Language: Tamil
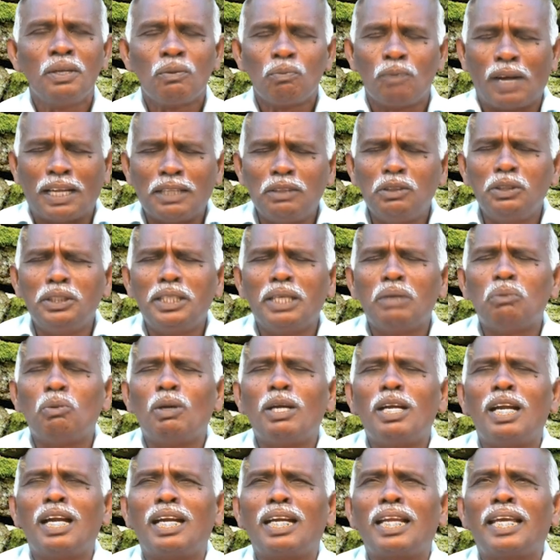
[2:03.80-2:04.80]
வந்து
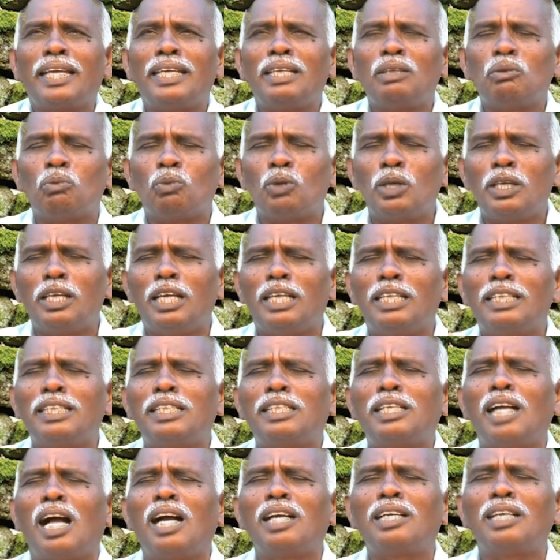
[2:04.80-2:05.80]
உங்களை
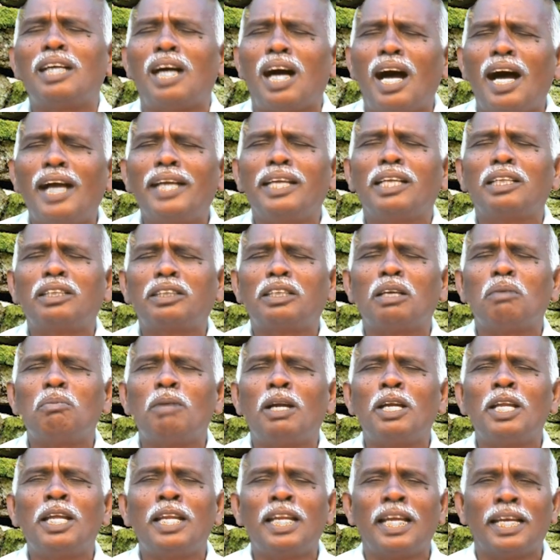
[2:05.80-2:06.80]
உங்களுக்காக ஆயத்தம்
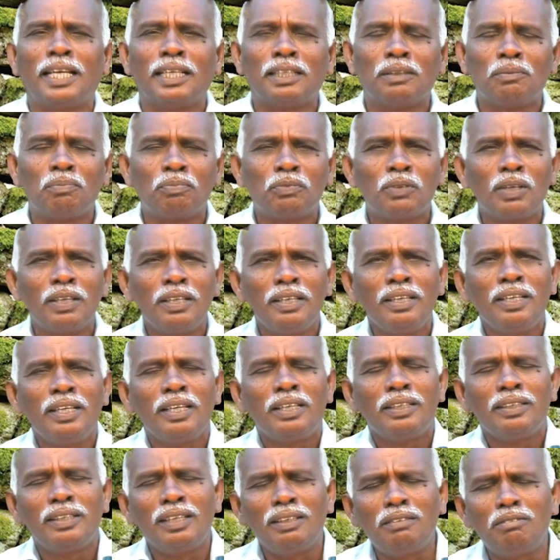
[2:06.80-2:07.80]
பண்ணினேன்
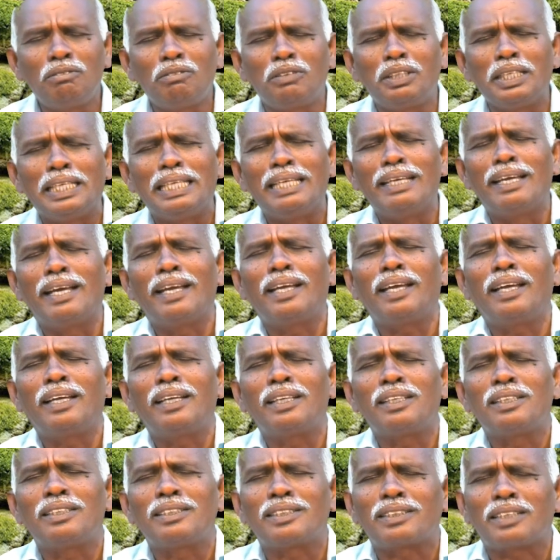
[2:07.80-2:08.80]
நித்திய
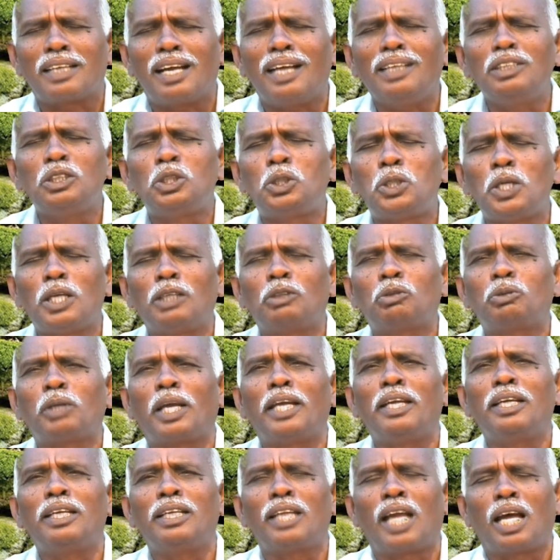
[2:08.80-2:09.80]

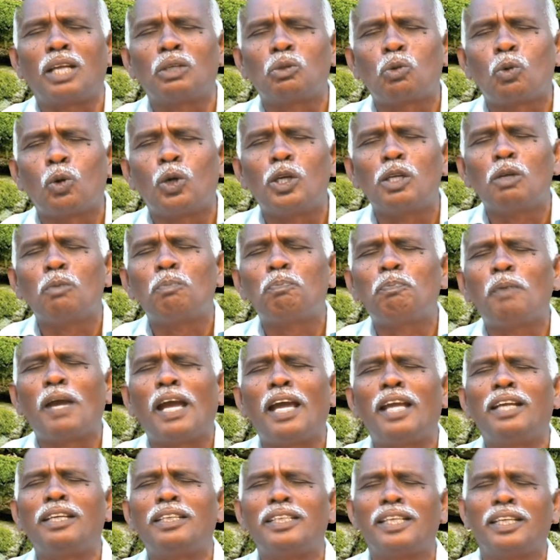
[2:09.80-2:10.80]
ராஜ்யத்தை நான்
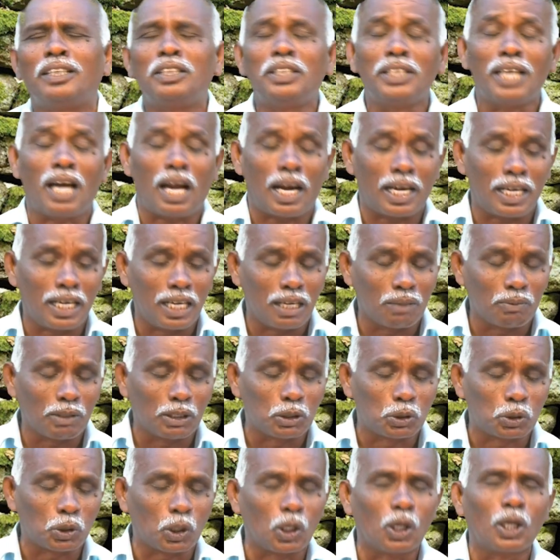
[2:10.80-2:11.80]
கொடுப்பேன் என்று
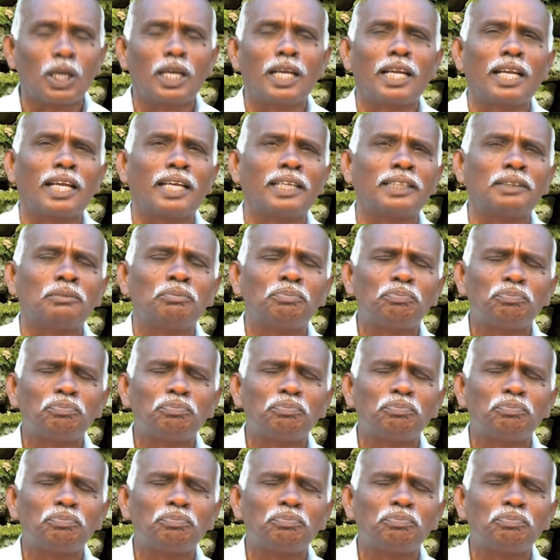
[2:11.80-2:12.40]
ஆண்டவர் சொல்லுகிறார்